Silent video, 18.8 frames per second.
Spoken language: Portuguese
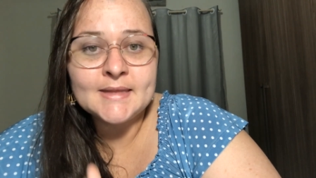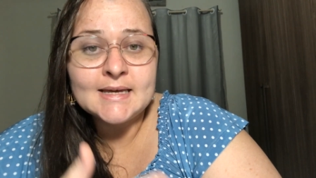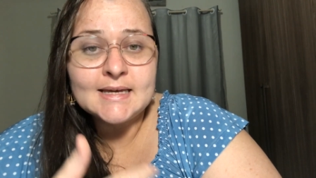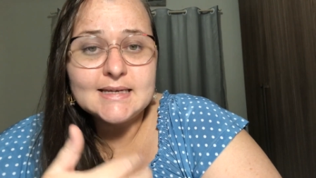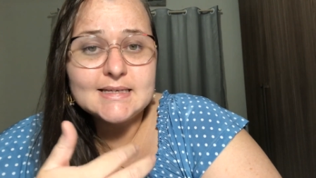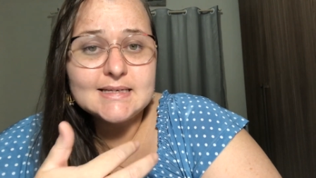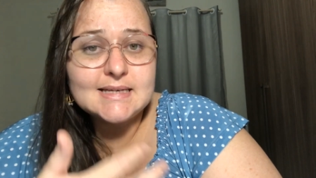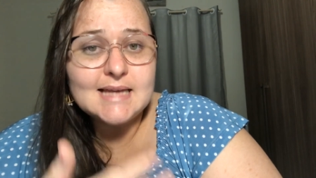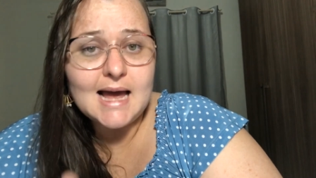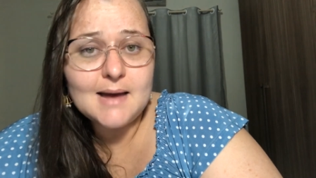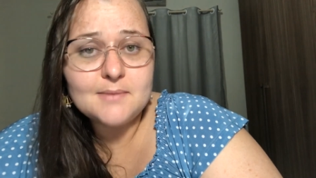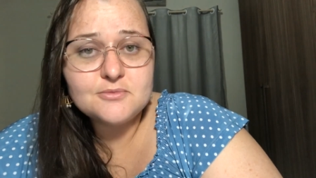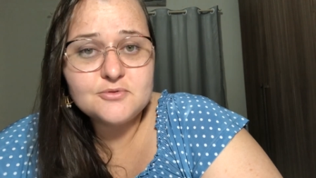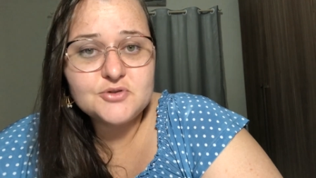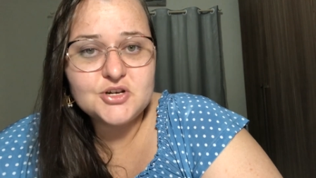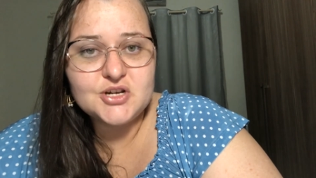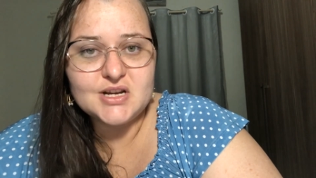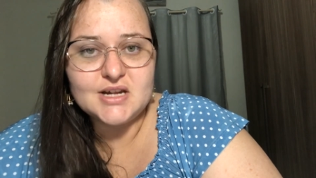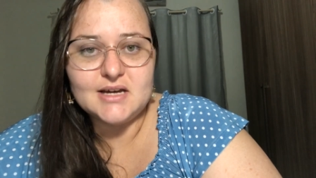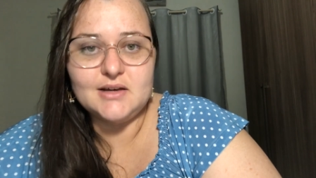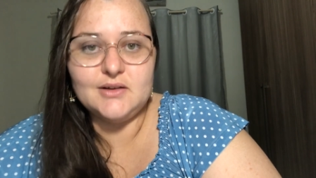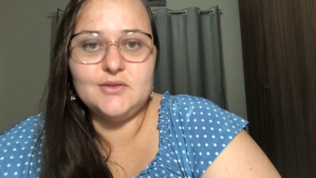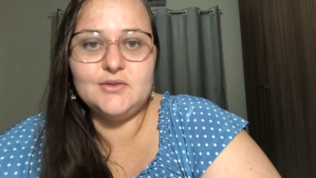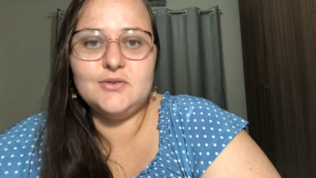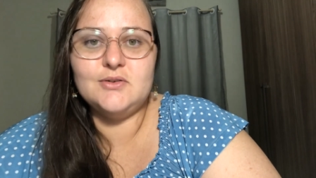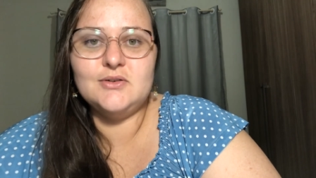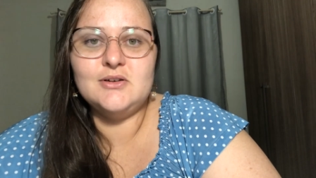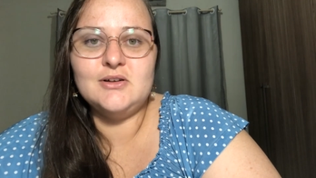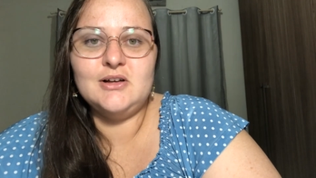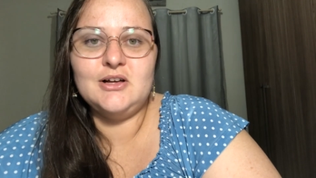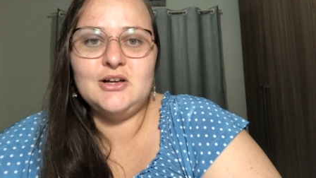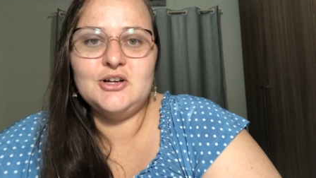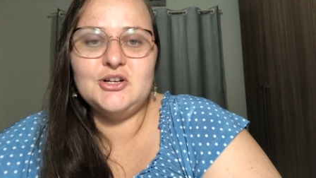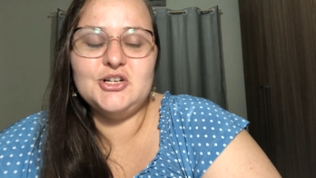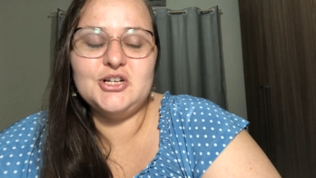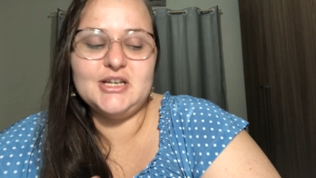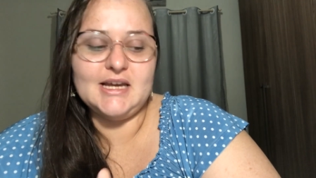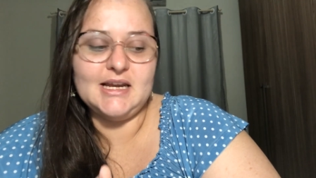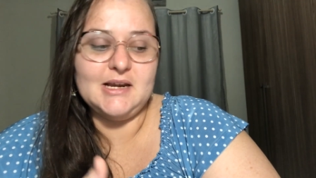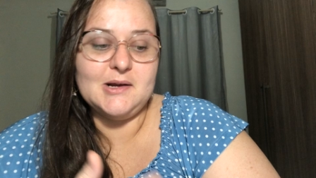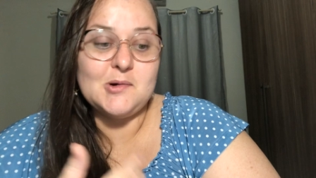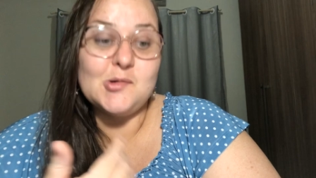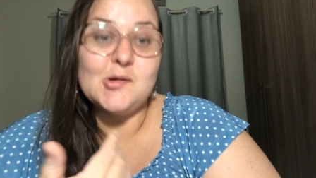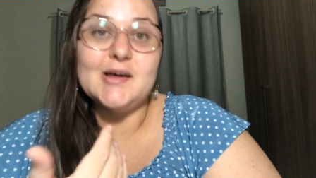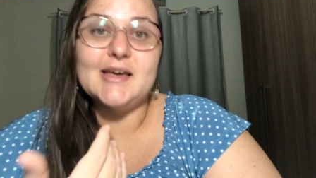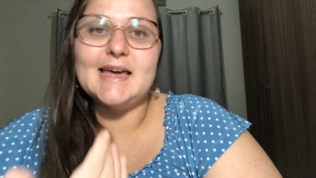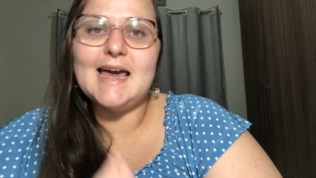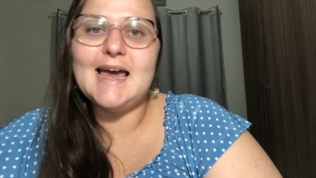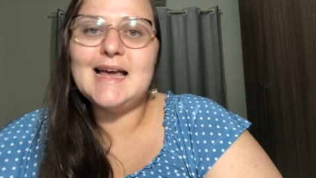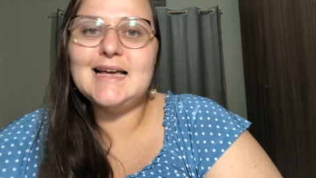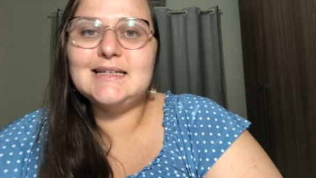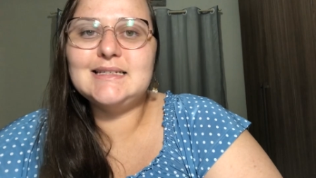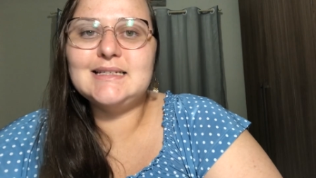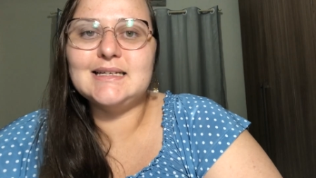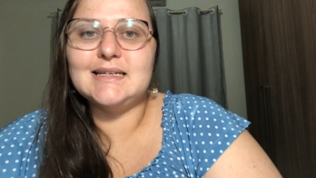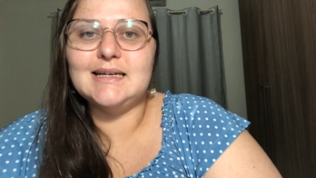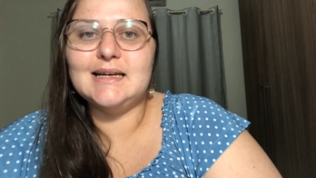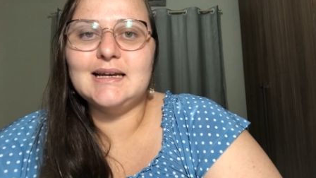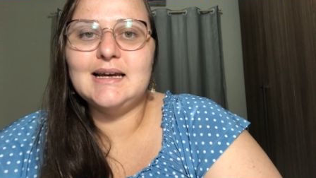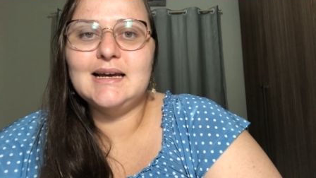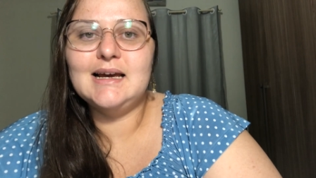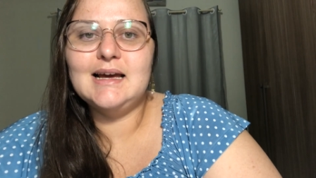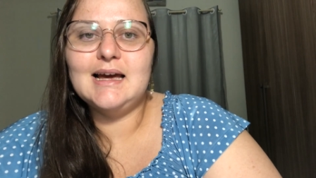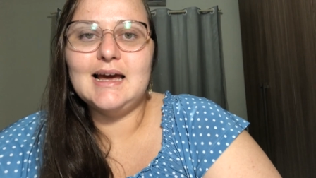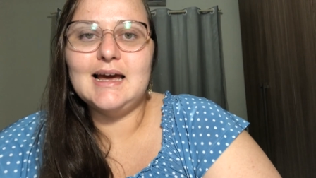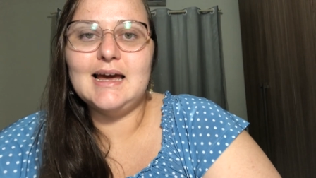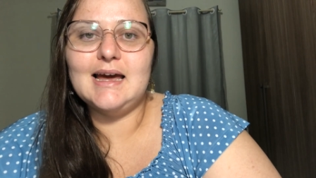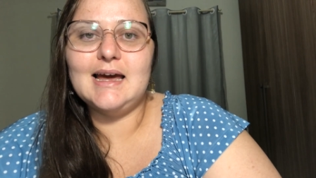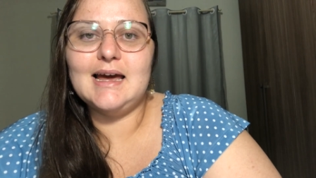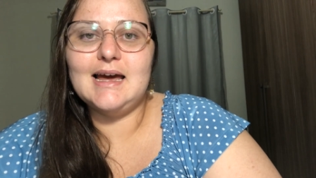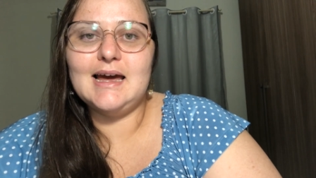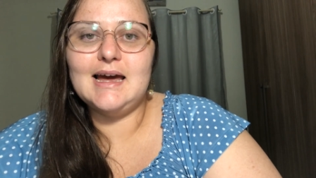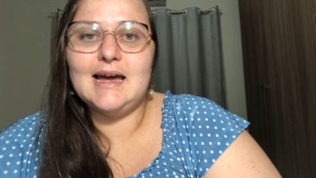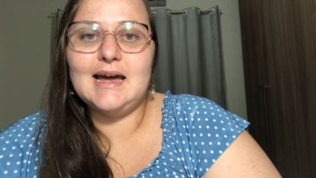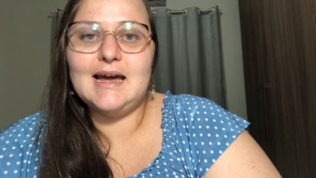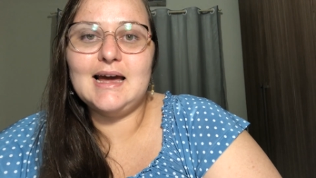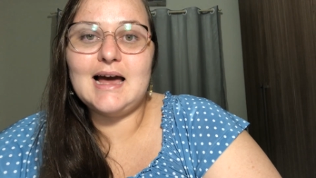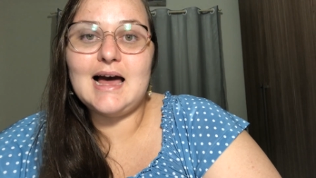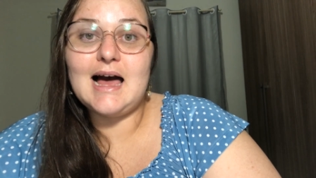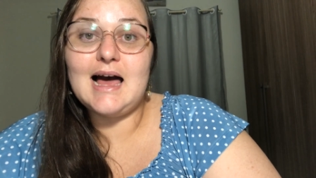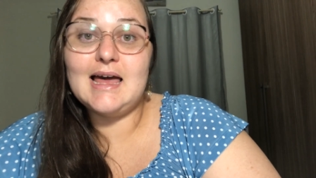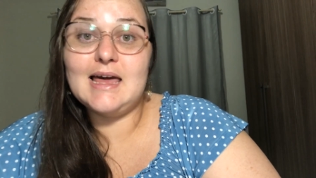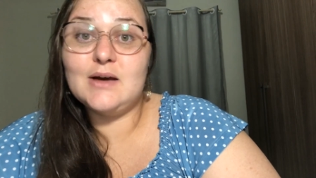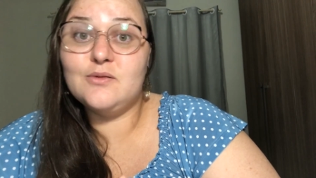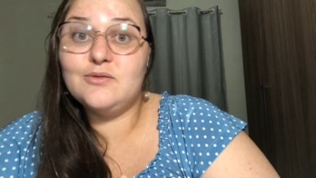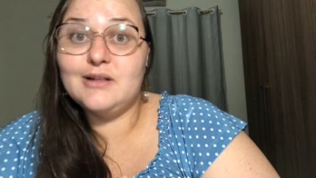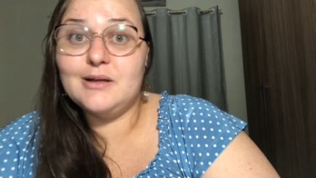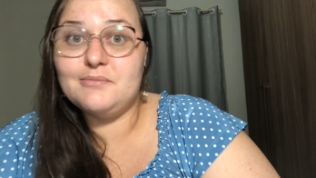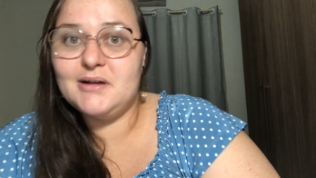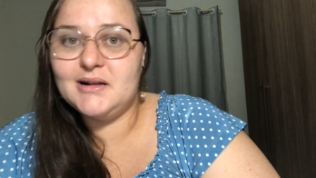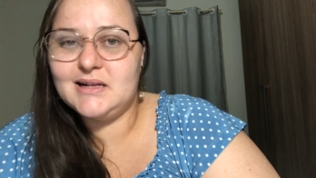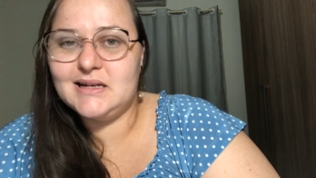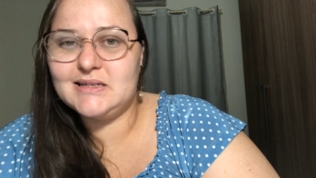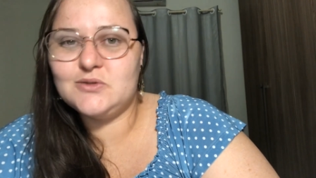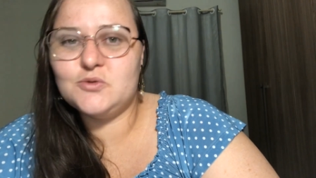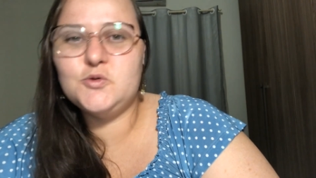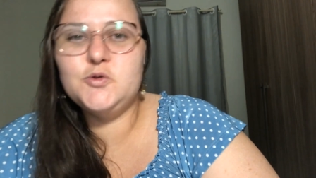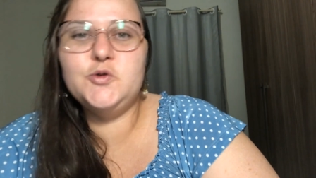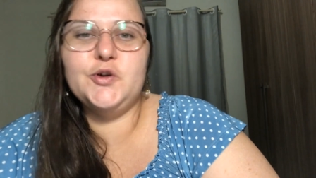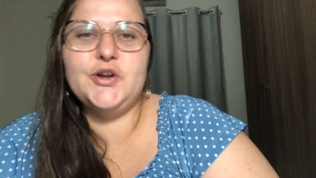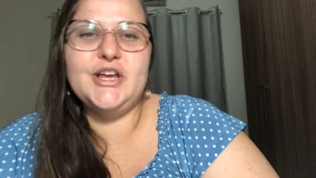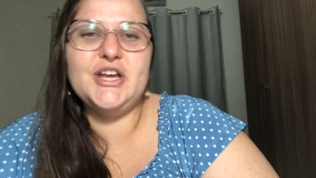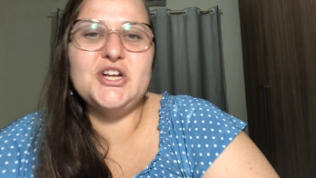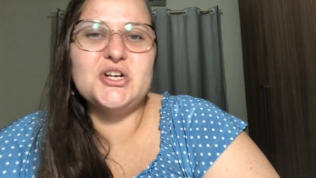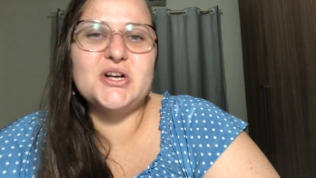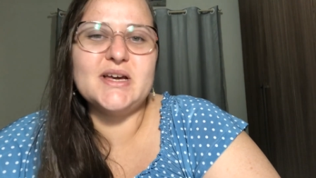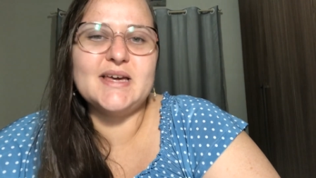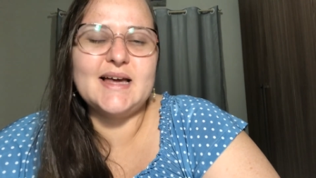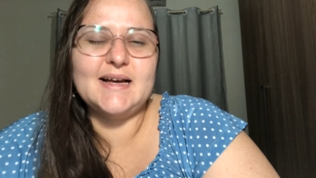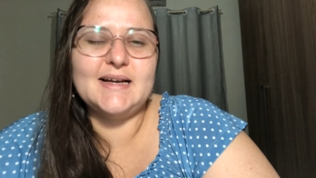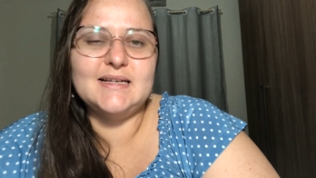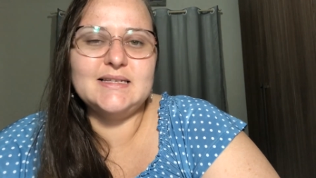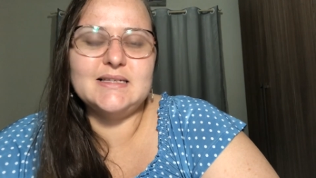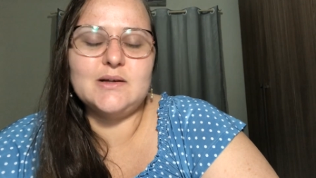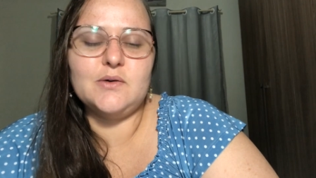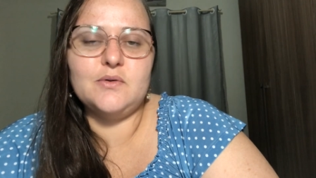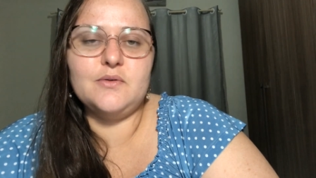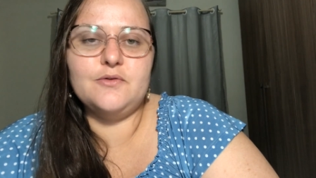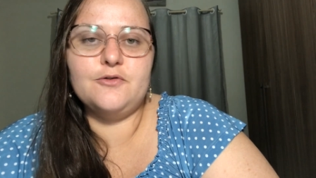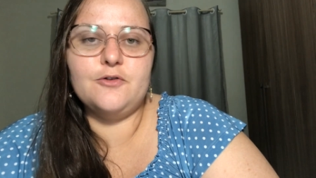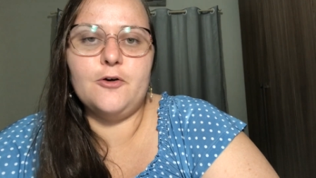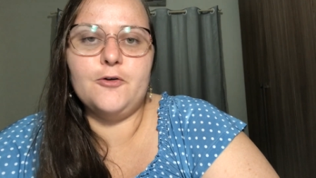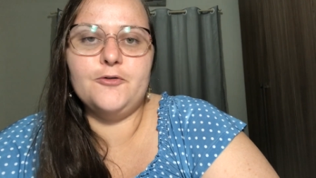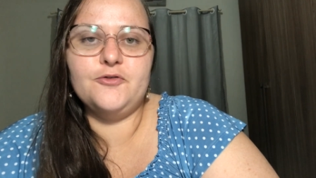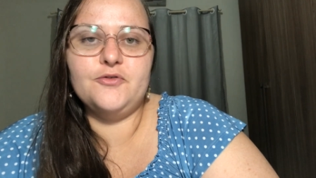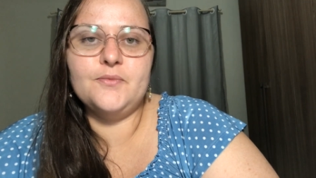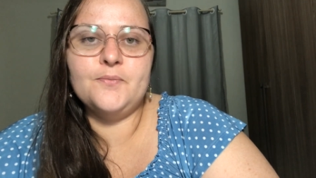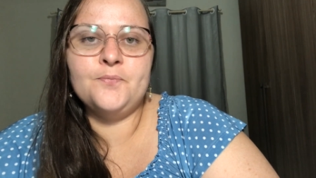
sabe o direito de que ele conhece é, a regulamentação jurídica que a questão envolve.